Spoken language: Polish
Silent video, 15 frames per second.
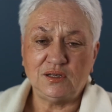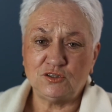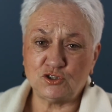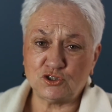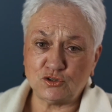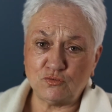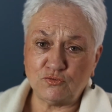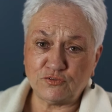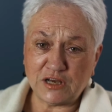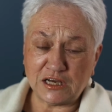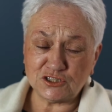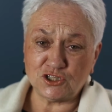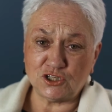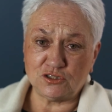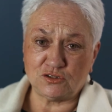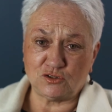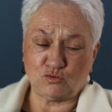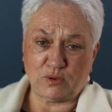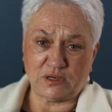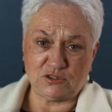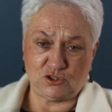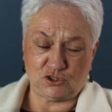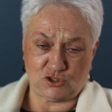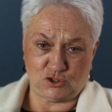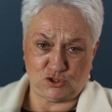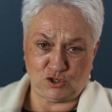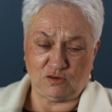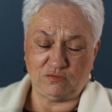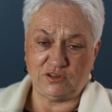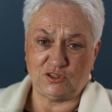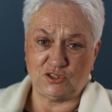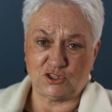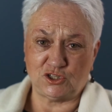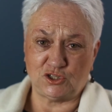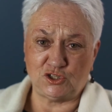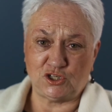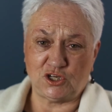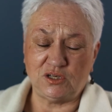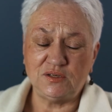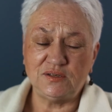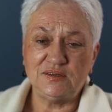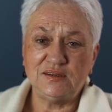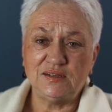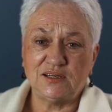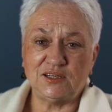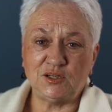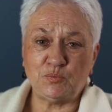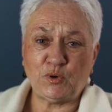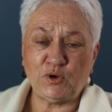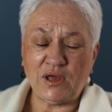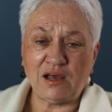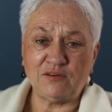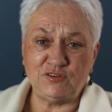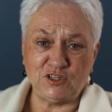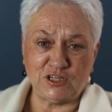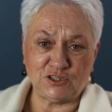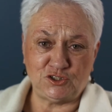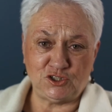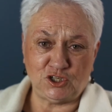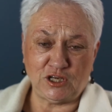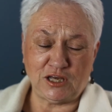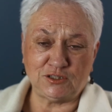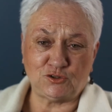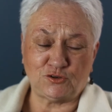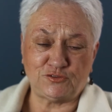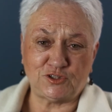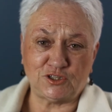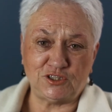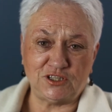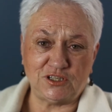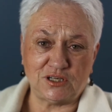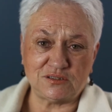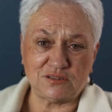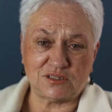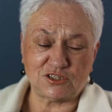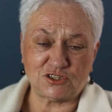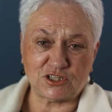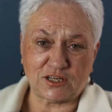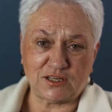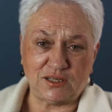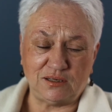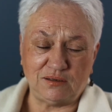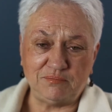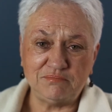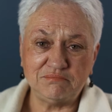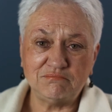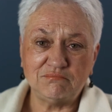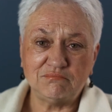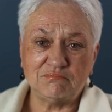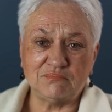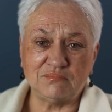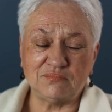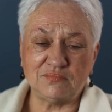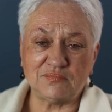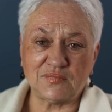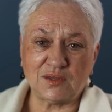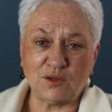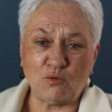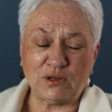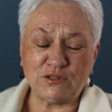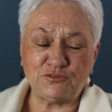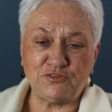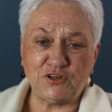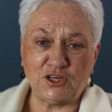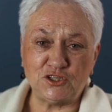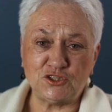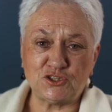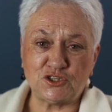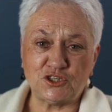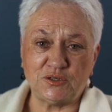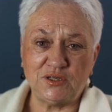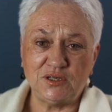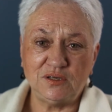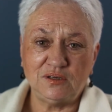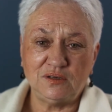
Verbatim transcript: Zresztą w każdej sytuacji życiowej, jeżeli się e, pojawi nadzieja, to wtedy jest też taki mm, łatwiejszy,